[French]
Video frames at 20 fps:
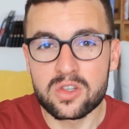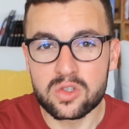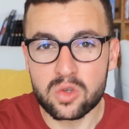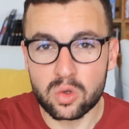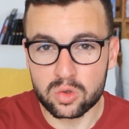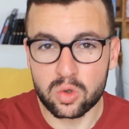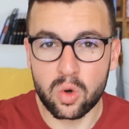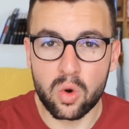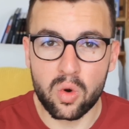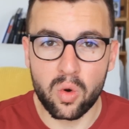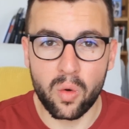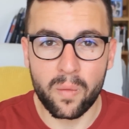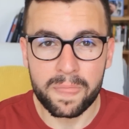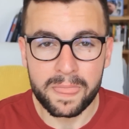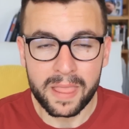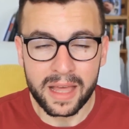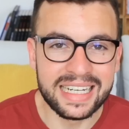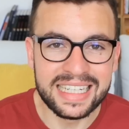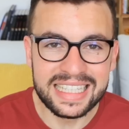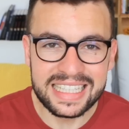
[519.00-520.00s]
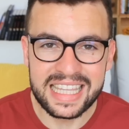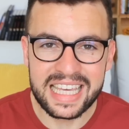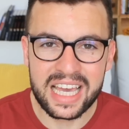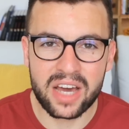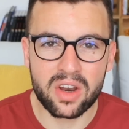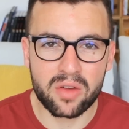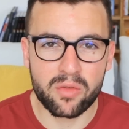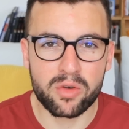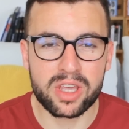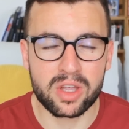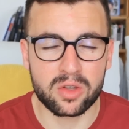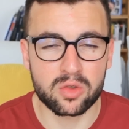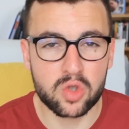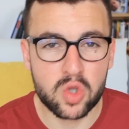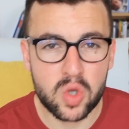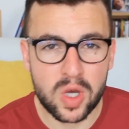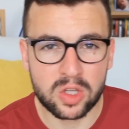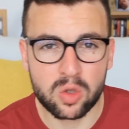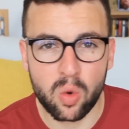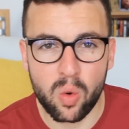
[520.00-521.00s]
sont trop longs. L'idée en envoyant
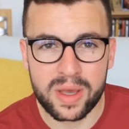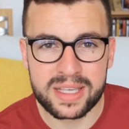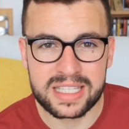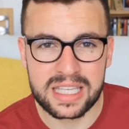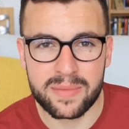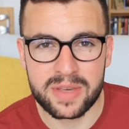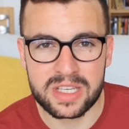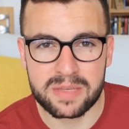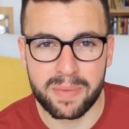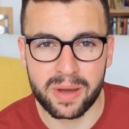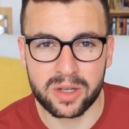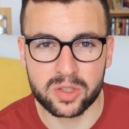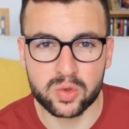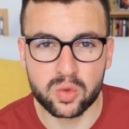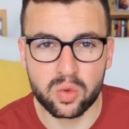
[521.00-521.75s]
2 à 3 SMS par